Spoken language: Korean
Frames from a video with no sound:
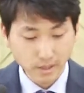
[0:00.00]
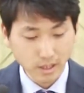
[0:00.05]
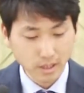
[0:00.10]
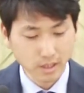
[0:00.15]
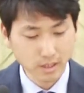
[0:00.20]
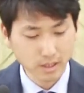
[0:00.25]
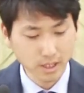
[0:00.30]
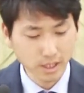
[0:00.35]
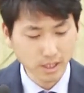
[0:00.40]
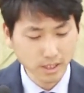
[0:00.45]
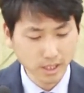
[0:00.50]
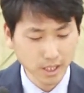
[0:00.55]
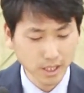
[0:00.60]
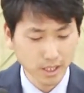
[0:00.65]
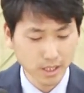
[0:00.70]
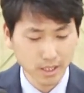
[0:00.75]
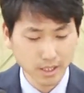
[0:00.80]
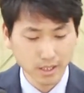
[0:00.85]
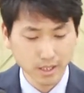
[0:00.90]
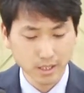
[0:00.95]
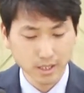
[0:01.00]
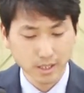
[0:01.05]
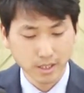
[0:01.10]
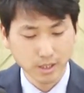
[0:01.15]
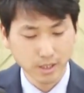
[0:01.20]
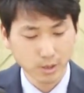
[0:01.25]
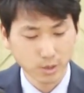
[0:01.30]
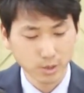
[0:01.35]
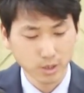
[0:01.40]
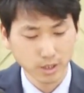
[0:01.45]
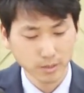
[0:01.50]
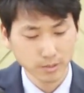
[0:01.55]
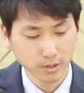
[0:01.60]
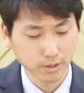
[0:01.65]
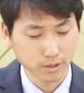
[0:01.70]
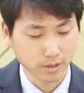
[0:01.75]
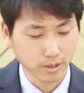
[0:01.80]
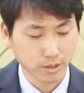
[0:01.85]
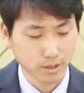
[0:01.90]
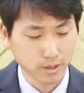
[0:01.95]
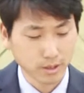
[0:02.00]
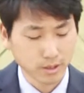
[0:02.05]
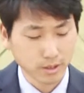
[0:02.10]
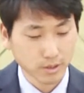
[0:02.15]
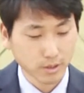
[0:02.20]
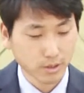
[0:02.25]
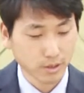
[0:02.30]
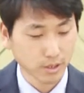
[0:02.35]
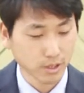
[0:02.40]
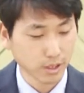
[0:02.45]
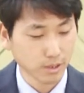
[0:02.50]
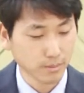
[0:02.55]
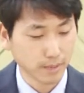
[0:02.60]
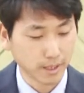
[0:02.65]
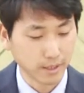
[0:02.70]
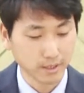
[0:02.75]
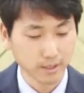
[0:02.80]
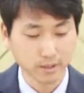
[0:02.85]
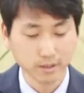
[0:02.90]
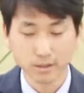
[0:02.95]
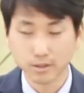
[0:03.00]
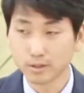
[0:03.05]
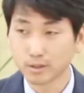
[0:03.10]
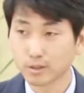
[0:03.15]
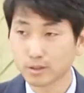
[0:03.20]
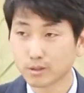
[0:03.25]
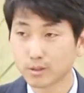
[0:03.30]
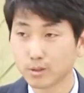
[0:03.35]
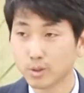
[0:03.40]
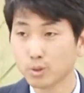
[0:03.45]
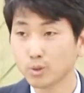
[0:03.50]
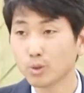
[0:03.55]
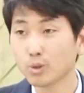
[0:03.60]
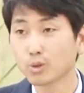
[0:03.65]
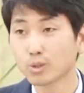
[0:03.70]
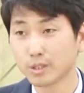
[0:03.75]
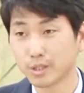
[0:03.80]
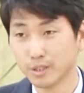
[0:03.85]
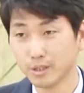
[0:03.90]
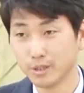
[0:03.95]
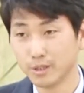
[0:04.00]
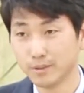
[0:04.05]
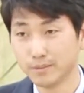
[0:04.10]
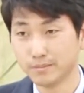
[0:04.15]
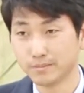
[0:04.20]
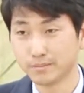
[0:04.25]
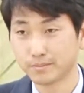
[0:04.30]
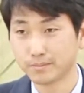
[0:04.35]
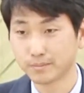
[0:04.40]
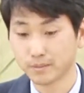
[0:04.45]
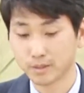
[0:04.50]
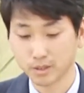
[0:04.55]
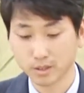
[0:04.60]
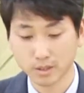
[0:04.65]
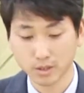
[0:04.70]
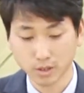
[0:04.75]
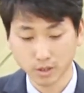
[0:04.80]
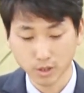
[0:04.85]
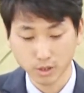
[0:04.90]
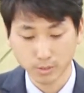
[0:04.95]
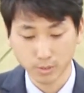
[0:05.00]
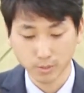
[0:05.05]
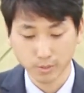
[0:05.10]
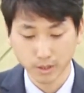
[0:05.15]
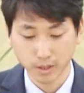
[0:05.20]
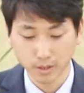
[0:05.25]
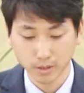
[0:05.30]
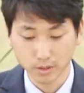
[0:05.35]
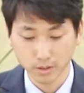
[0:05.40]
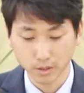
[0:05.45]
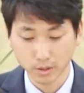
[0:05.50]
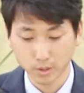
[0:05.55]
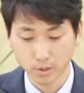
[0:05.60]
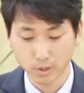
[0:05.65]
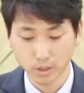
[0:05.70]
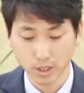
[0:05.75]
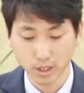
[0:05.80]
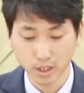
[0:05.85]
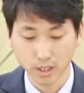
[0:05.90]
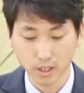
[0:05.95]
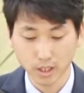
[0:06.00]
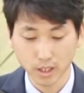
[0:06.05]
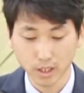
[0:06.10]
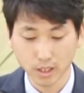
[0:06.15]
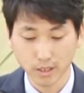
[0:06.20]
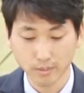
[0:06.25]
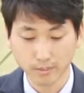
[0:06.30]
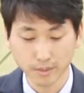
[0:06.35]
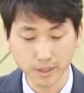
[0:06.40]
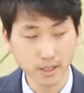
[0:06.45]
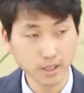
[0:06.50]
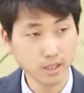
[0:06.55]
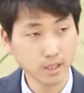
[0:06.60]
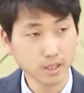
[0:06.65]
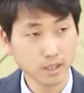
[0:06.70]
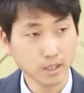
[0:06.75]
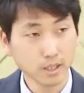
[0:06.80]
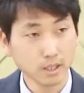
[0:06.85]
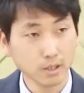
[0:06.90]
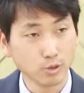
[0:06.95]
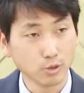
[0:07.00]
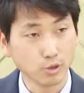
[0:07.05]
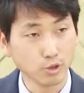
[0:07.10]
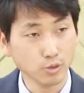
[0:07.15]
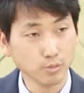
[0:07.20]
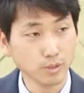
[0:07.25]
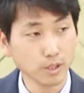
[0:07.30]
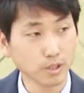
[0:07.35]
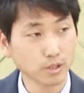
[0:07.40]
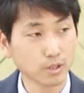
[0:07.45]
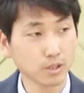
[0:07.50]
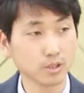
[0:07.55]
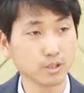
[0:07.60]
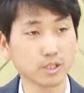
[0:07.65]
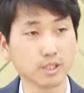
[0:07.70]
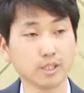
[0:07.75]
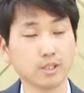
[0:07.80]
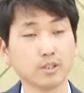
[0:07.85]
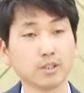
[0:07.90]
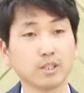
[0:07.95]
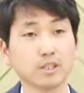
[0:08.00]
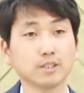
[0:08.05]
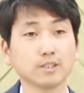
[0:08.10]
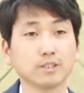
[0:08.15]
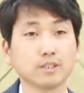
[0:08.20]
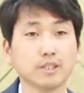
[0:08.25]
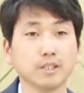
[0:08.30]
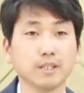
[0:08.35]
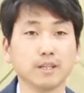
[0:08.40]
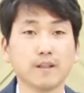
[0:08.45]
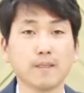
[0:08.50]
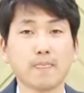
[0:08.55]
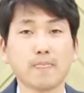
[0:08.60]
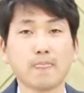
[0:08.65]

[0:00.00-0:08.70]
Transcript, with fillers: 그때 이제 요셉은 굉장히 많은 통곡을 해요. 성경을 보면 요셉이 울면서 이제 내려가는데